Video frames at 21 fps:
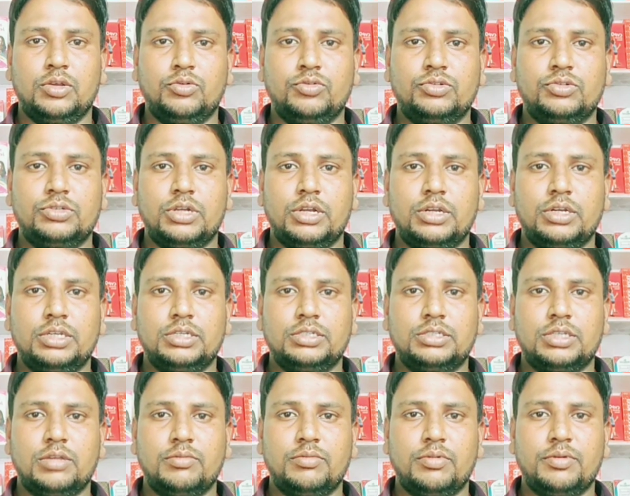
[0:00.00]
तो उस
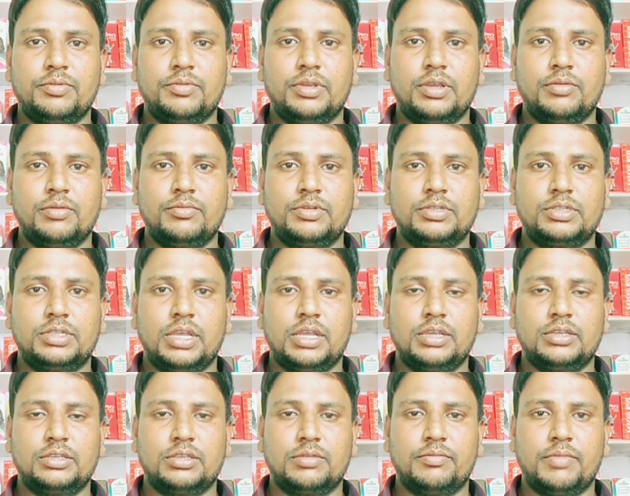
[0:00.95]
कंडीशन में भी हम
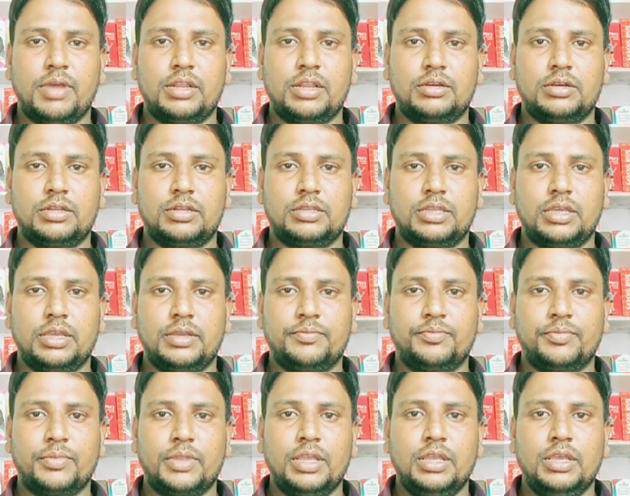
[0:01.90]
इसका इस्तेमाल करते हैं